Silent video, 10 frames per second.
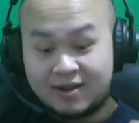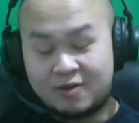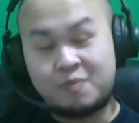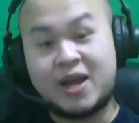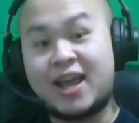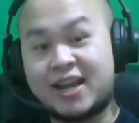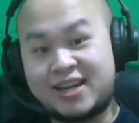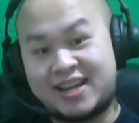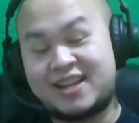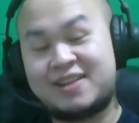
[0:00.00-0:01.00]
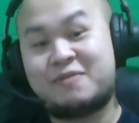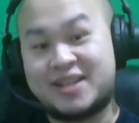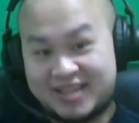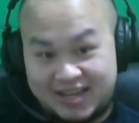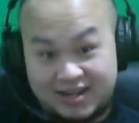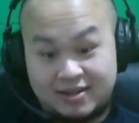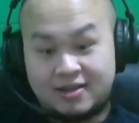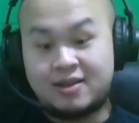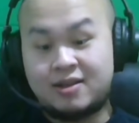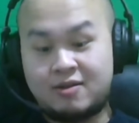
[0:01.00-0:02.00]
lo bayangin di WC gini
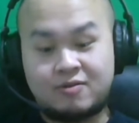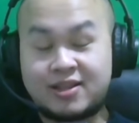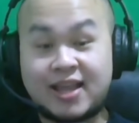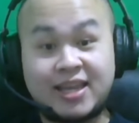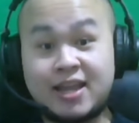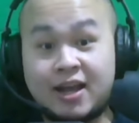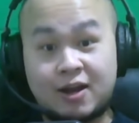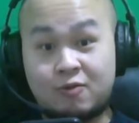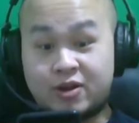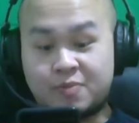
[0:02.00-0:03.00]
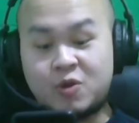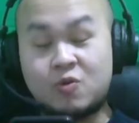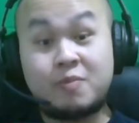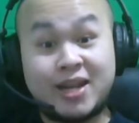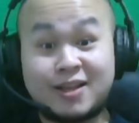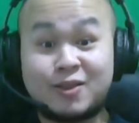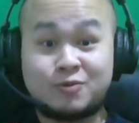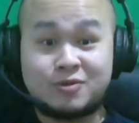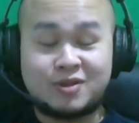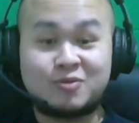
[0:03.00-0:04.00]
udah tainya nggak keluar tapi gue mainan
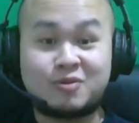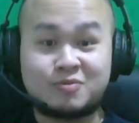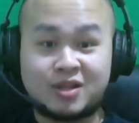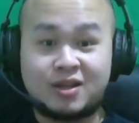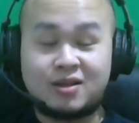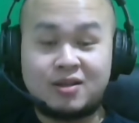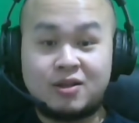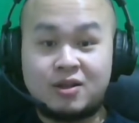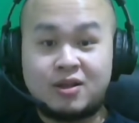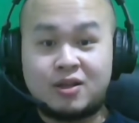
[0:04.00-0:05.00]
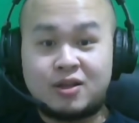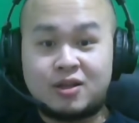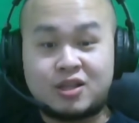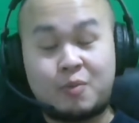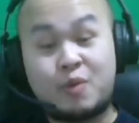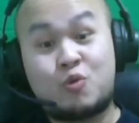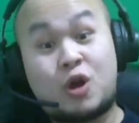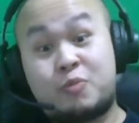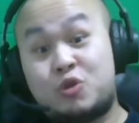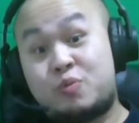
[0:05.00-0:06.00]
terus satu jam setengah sampai
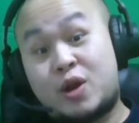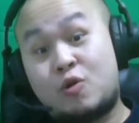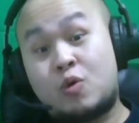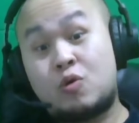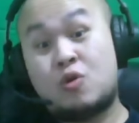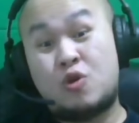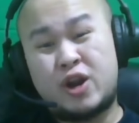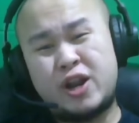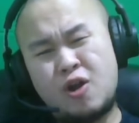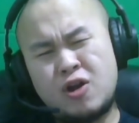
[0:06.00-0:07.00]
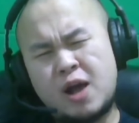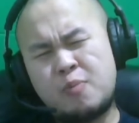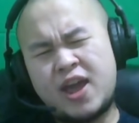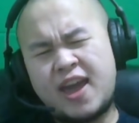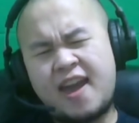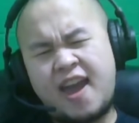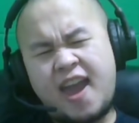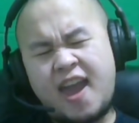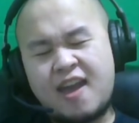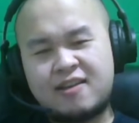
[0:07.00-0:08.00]
bokap itu pernah ngomong Rino nggak boleh
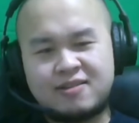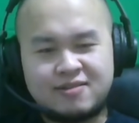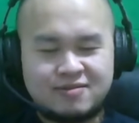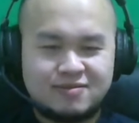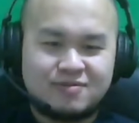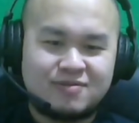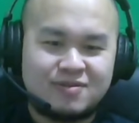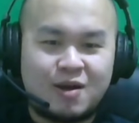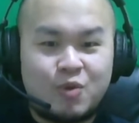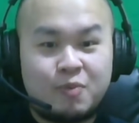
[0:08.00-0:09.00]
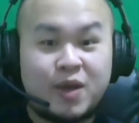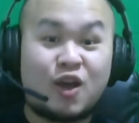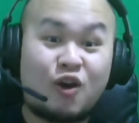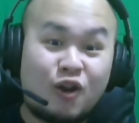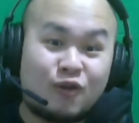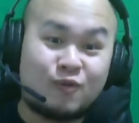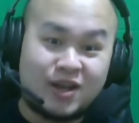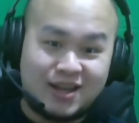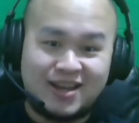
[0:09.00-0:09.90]
ee nggak boleh be all gue